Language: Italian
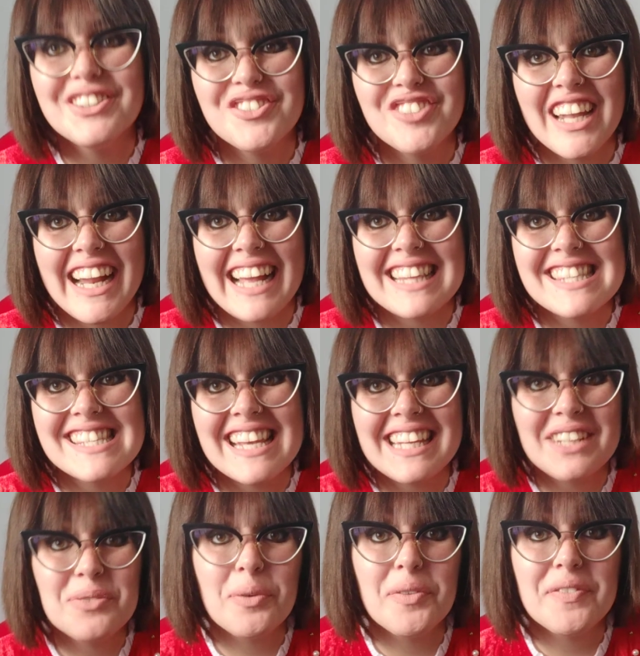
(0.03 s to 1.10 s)
Ciao
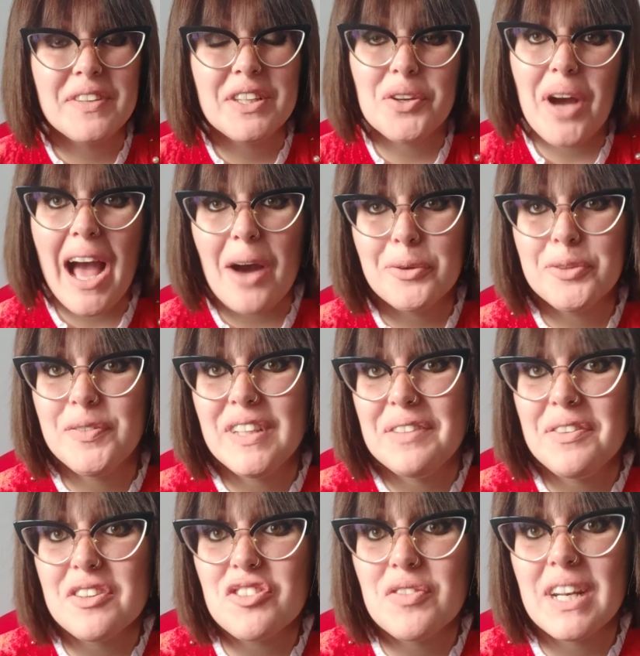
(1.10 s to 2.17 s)
ragazze, nuovo video outfit,
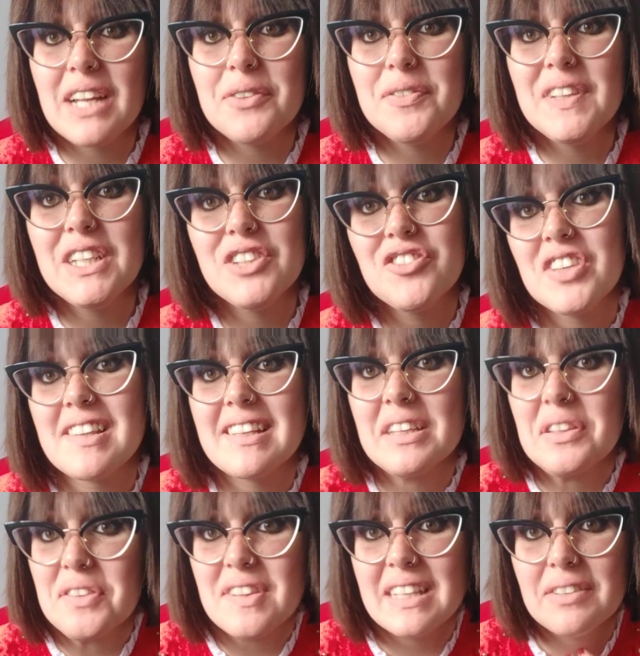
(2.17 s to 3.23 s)
vi faccio vedere l'outfit di oggi che è
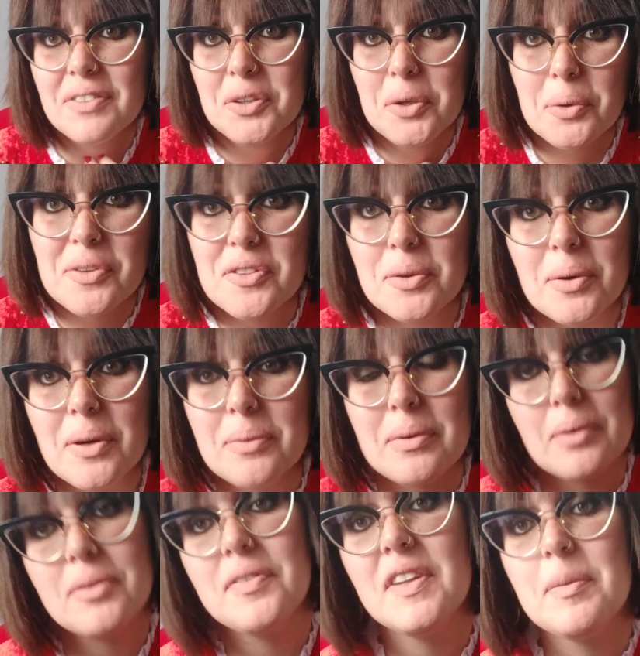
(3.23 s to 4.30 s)
Santo Stefano e questo è un
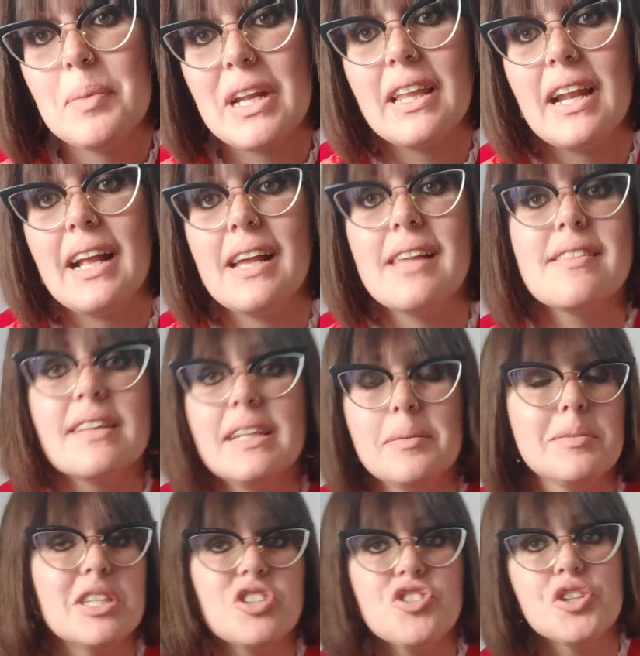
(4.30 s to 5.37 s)
outfit per andare a casa di
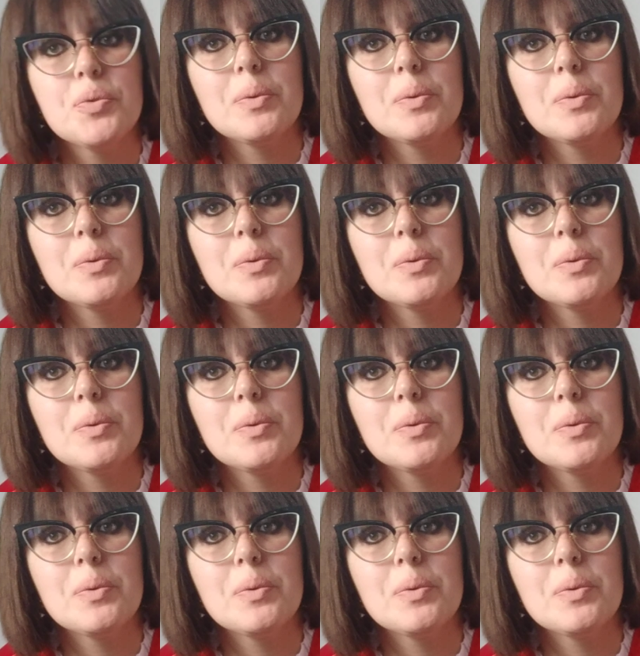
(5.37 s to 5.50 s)
amici,